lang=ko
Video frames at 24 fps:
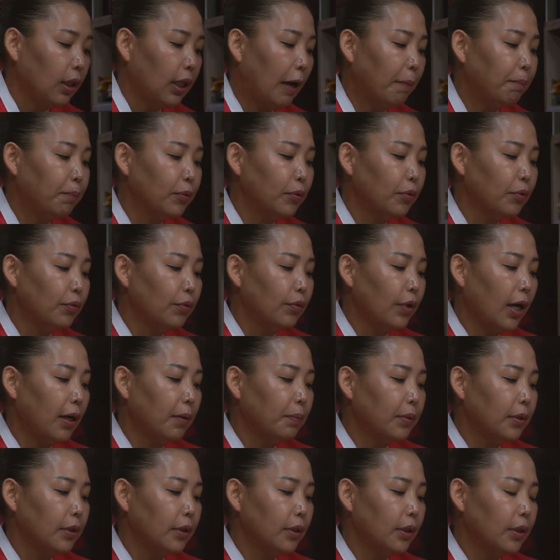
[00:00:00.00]
나쁜
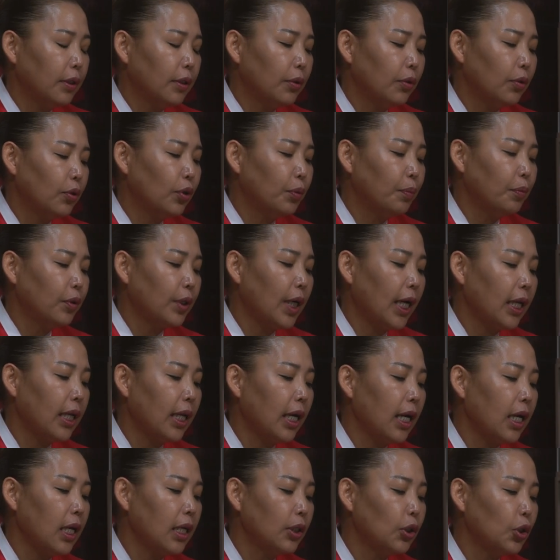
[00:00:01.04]
궁합은 21,
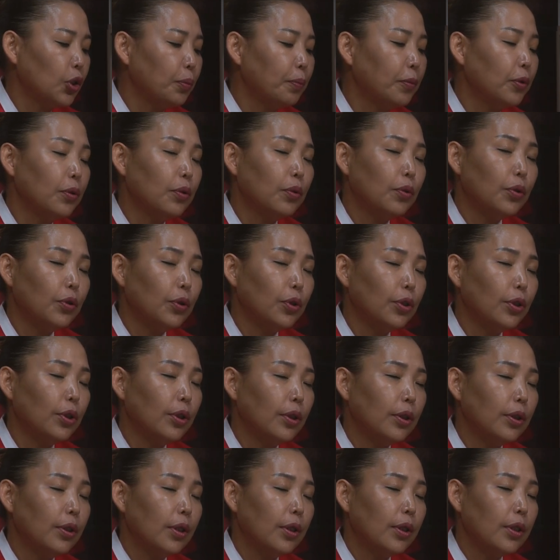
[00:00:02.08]

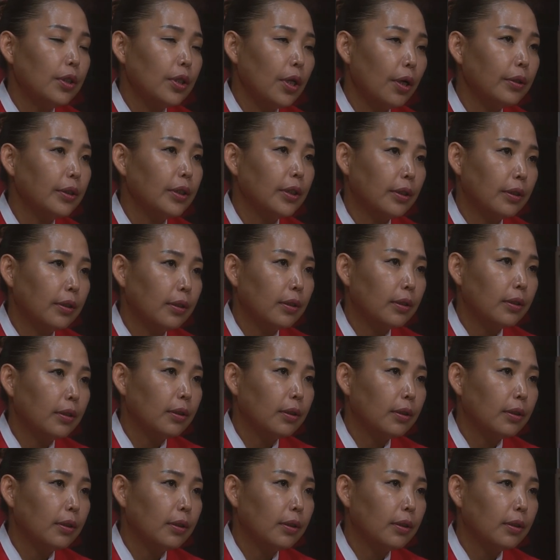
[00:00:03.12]
22, 30.